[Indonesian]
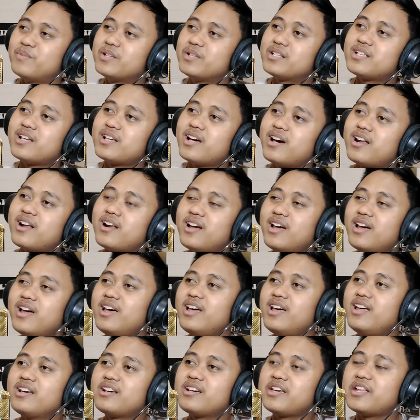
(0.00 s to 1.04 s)
besar
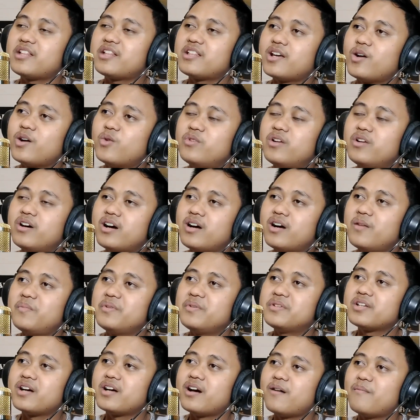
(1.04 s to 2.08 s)
kita udah nggak
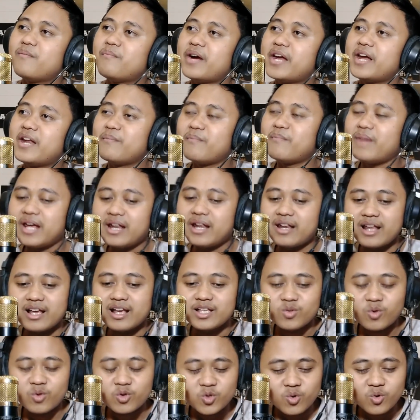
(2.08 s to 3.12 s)
bisa main-main yang
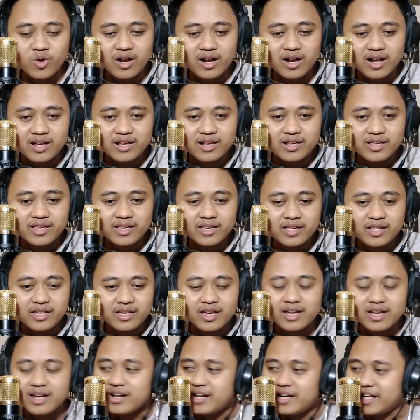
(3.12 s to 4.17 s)
seru-seruan lagi
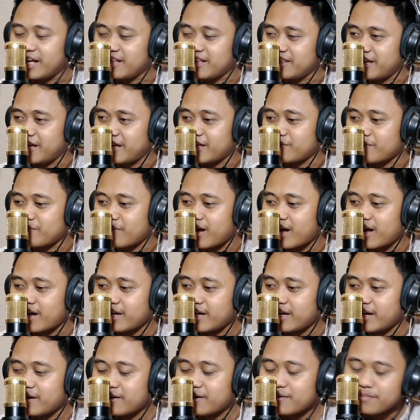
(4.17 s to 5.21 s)
dikit-dikit
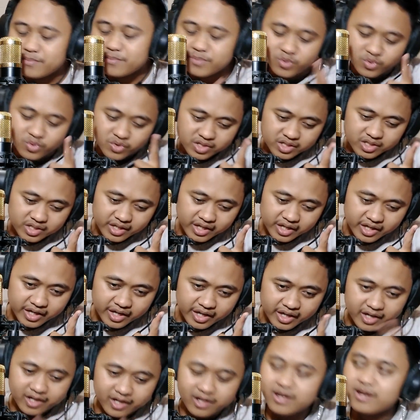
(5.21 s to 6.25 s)
main
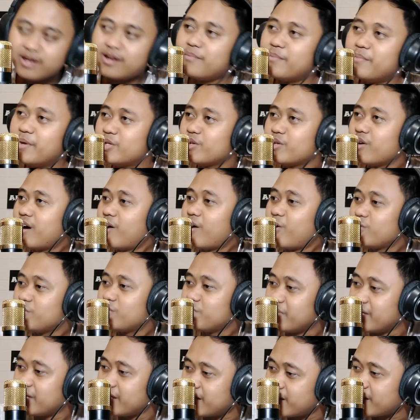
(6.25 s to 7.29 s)
pusing besok harus
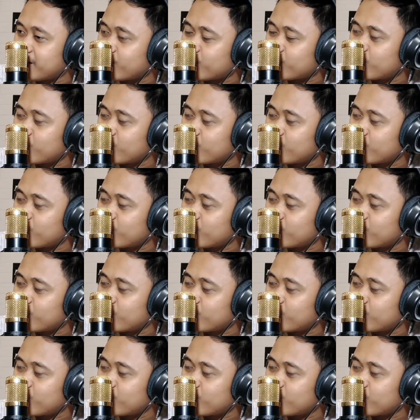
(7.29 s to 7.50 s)
mikirin